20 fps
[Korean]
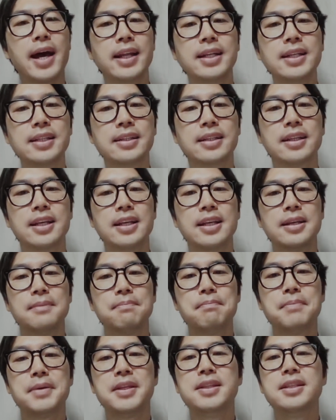하는
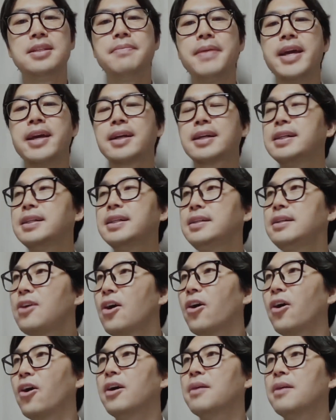믿음의
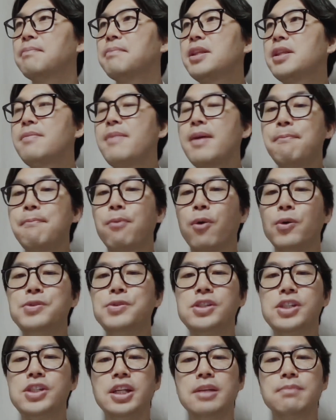근거, 믿음의
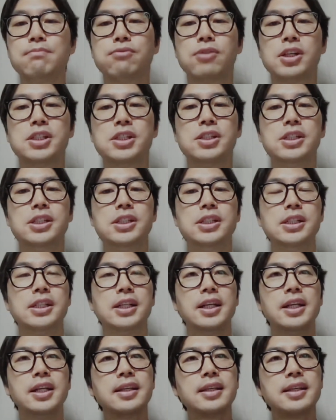본질이
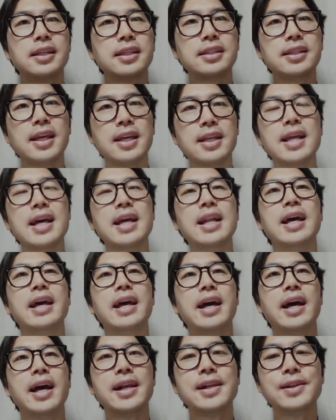무엇인지를
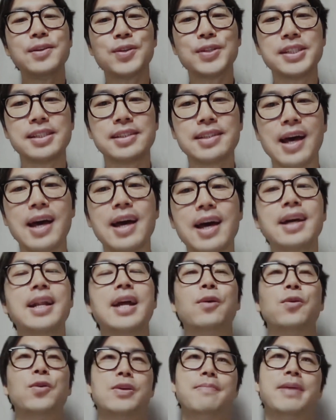깨달아야 할 것이다
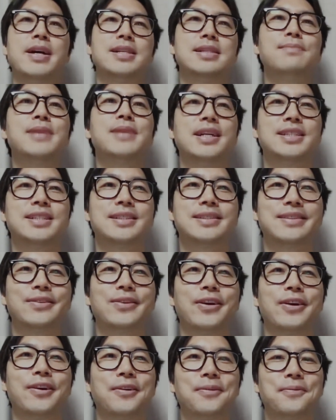라고 이 말씀을 하시는
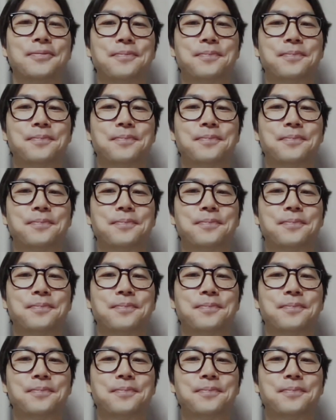거예요.